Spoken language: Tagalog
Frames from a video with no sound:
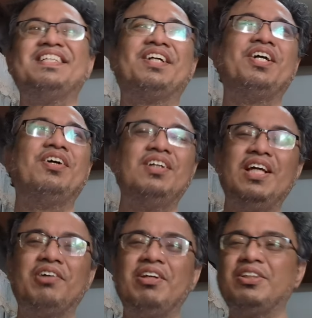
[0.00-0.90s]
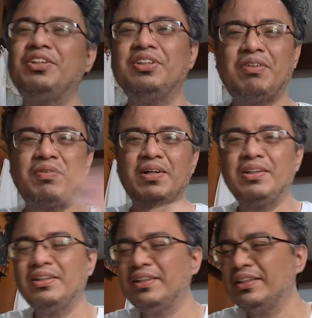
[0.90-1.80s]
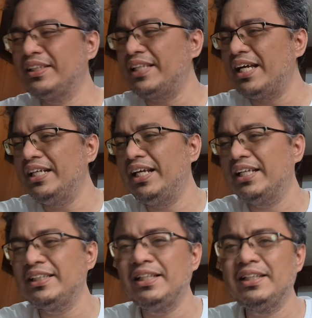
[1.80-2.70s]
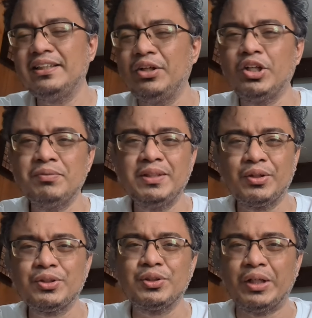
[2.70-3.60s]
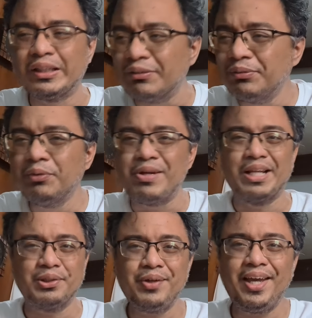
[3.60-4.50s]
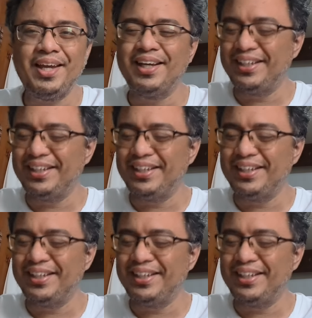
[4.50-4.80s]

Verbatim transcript: So, yung na ikwento yung iba pang detalye kasi hindi ko naman nagustuhan itong movie na to eh.